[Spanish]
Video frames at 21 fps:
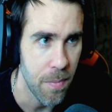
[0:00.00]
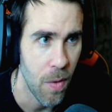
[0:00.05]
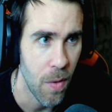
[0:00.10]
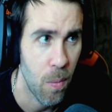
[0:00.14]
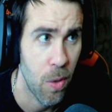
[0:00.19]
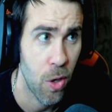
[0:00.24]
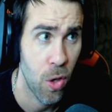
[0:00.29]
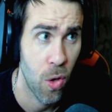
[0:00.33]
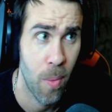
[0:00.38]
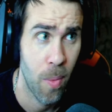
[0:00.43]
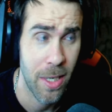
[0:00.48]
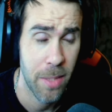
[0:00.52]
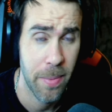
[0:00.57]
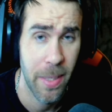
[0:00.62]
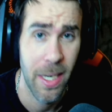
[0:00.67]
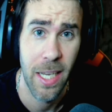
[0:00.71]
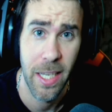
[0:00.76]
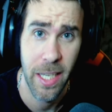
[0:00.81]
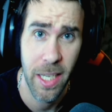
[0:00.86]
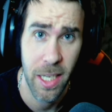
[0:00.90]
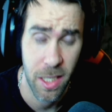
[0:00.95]
Bueno, o más bien
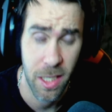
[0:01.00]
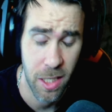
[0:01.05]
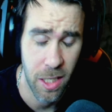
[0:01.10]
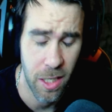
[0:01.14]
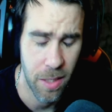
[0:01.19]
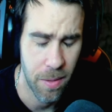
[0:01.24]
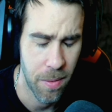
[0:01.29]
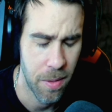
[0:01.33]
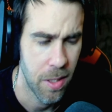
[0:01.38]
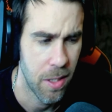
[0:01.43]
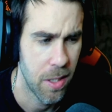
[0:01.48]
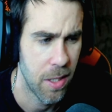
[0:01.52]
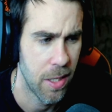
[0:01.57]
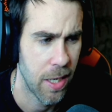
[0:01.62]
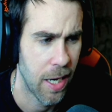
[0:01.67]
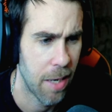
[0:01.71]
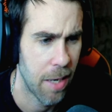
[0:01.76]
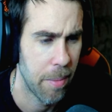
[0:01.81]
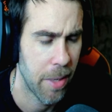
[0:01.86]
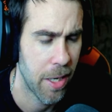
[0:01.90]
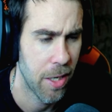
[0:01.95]
ayer, sí,
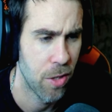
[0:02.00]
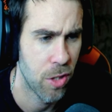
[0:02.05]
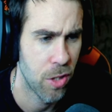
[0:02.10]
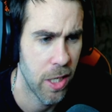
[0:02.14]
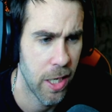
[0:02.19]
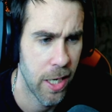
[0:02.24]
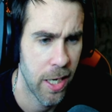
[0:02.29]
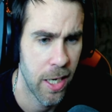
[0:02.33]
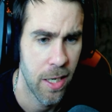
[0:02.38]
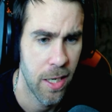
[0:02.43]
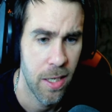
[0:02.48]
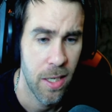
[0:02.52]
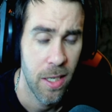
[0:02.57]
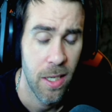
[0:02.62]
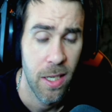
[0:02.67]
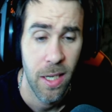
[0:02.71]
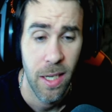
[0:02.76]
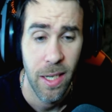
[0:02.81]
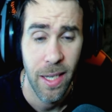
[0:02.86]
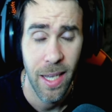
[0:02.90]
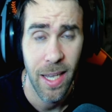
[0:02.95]
dejadme que os diga,
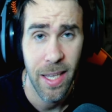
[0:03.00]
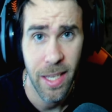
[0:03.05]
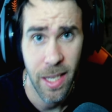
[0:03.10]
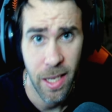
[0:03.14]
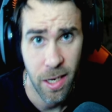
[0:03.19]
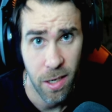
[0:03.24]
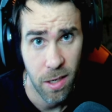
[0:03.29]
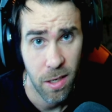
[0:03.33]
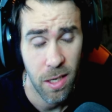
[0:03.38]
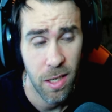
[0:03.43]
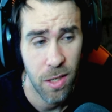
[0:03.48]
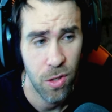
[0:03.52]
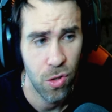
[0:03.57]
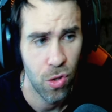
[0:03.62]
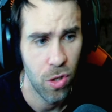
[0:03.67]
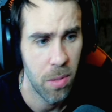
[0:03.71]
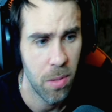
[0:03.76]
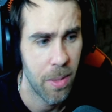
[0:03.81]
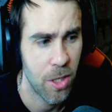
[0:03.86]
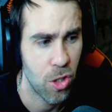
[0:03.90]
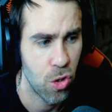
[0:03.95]
que ayer yo
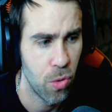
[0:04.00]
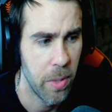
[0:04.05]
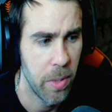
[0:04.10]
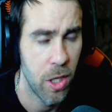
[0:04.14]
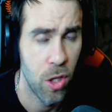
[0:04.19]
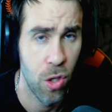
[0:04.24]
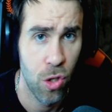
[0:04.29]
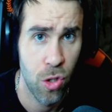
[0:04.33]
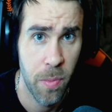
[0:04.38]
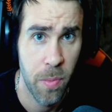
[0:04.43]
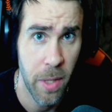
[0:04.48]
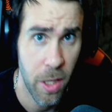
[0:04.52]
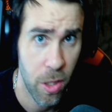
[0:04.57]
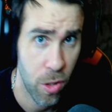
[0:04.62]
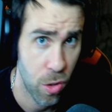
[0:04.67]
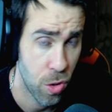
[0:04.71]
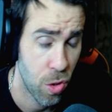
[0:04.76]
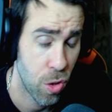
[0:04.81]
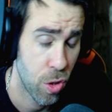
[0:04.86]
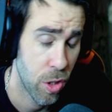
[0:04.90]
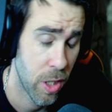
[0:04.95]
iba a subir dos
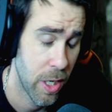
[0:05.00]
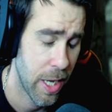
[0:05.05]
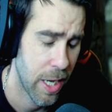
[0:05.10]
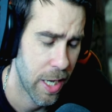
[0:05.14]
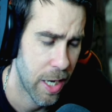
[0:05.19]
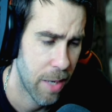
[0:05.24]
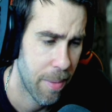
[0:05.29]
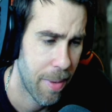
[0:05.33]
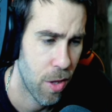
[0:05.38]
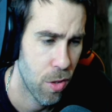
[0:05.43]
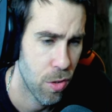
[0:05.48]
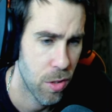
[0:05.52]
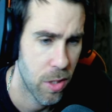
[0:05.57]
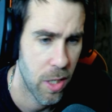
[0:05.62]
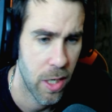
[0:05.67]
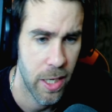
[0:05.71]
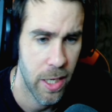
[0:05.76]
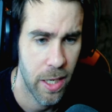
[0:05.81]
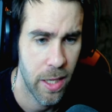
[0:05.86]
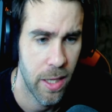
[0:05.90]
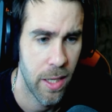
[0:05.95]
vídeos, los tenía grabados,
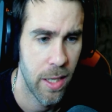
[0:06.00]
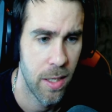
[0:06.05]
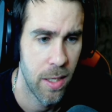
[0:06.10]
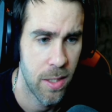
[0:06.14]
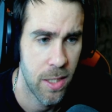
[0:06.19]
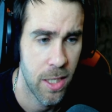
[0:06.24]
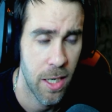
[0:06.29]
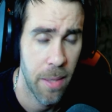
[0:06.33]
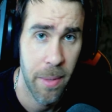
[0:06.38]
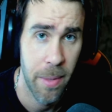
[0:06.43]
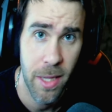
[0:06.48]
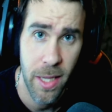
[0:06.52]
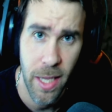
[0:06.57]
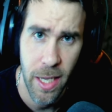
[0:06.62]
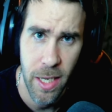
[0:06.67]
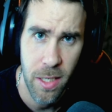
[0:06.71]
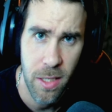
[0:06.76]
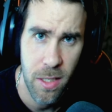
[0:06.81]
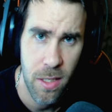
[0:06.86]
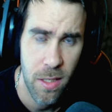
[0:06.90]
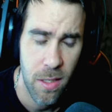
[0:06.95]
tenía el Seven
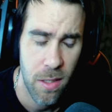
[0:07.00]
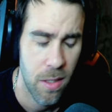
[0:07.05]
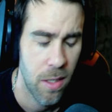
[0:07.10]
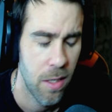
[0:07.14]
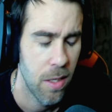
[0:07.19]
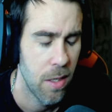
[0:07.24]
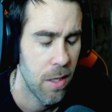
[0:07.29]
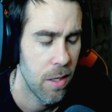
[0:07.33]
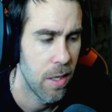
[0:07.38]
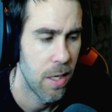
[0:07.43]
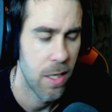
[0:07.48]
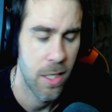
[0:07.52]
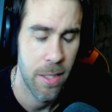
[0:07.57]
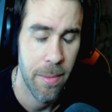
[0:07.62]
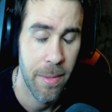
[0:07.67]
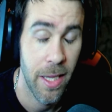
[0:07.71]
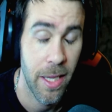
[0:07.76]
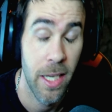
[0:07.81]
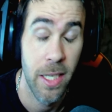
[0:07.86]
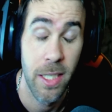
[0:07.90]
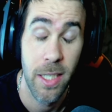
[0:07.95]
Days, el
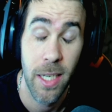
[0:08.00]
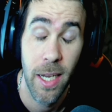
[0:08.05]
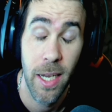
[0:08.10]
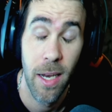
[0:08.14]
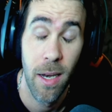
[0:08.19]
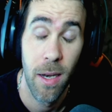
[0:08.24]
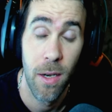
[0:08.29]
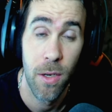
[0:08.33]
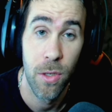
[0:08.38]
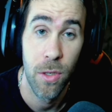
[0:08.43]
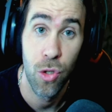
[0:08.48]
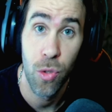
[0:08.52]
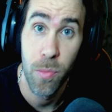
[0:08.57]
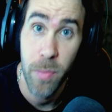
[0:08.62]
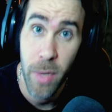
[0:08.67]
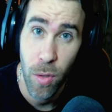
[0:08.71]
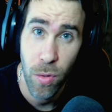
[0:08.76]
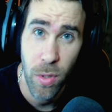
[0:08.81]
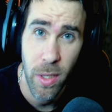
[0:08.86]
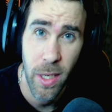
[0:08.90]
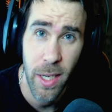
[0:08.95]
Seven Days, el
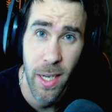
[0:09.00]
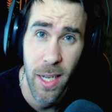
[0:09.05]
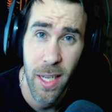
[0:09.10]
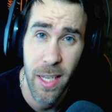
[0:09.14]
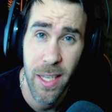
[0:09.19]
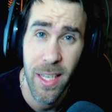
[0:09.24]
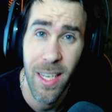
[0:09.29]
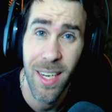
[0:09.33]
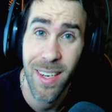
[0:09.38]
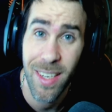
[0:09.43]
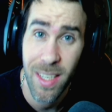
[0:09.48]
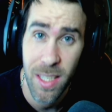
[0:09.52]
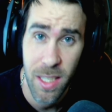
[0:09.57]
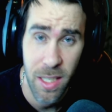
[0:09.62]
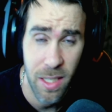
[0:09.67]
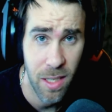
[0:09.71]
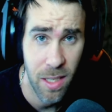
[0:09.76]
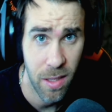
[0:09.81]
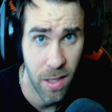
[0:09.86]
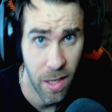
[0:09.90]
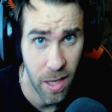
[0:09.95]
Subnautica y el
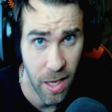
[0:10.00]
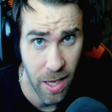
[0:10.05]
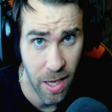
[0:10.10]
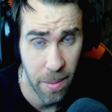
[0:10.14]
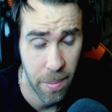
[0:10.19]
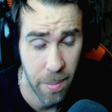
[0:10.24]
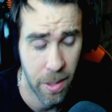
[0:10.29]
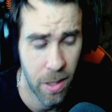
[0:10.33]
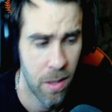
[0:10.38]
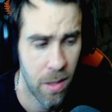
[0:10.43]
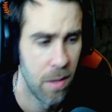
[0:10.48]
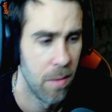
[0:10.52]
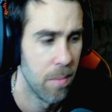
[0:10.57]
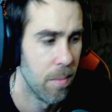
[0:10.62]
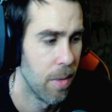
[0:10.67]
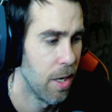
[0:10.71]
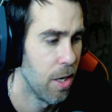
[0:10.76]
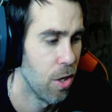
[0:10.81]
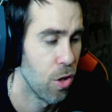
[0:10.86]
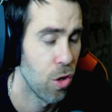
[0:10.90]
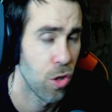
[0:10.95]
Resident Evil,
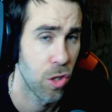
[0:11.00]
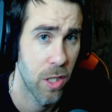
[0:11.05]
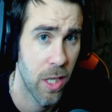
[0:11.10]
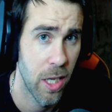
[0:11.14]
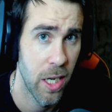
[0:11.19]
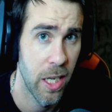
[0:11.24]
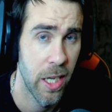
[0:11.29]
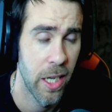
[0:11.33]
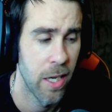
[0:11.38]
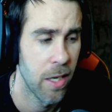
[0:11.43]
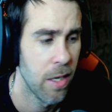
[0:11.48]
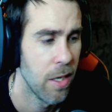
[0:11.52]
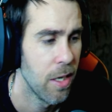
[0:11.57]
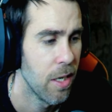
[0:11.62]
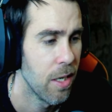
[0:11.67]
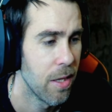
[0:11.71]
¿vale? Los tenía.